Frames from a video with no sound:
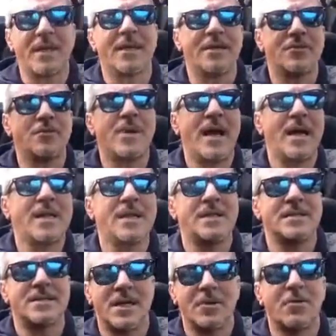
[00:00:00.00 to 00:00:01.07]
anche
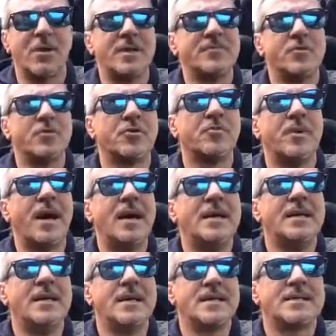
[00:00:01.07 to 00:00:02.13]
domani sarò al lavoro ma
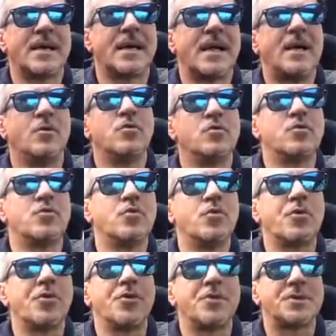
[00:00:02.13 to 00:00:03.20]
sarà un
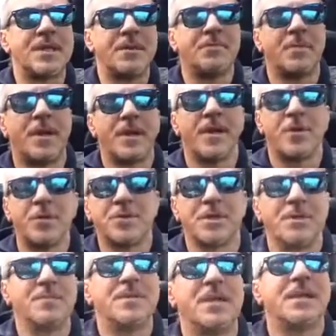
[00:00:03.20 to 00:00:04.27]
turno sempre
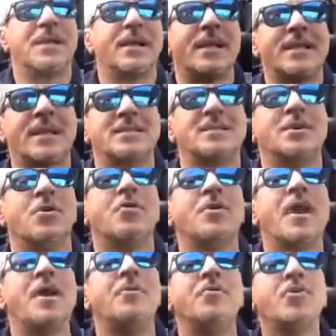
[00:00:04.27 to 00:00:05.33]
così di
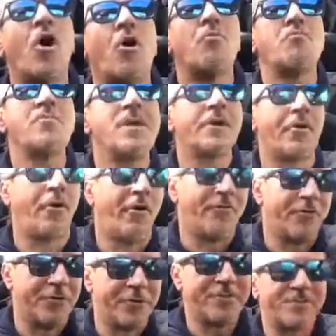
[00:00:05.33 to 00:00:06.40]
redazione no
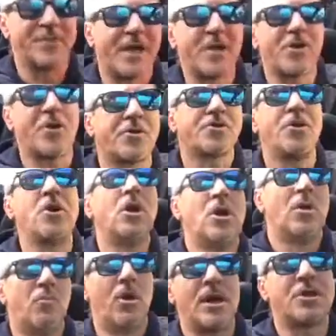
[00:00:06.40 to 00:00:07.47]
microfono, d'accordo?
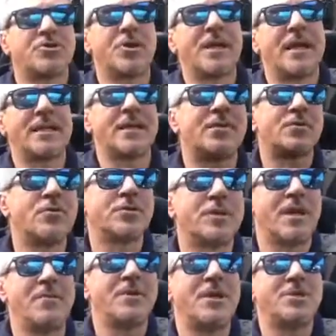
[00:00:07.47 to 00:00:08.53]
Buona giornata a
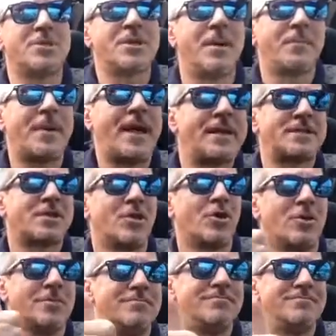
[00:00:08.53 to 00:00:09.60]
tutti amici, a
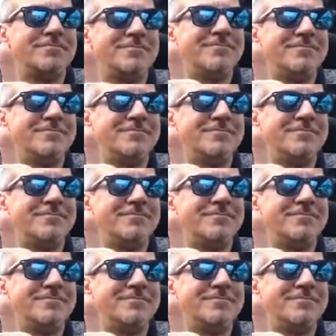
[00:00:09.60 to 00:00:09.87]
presto!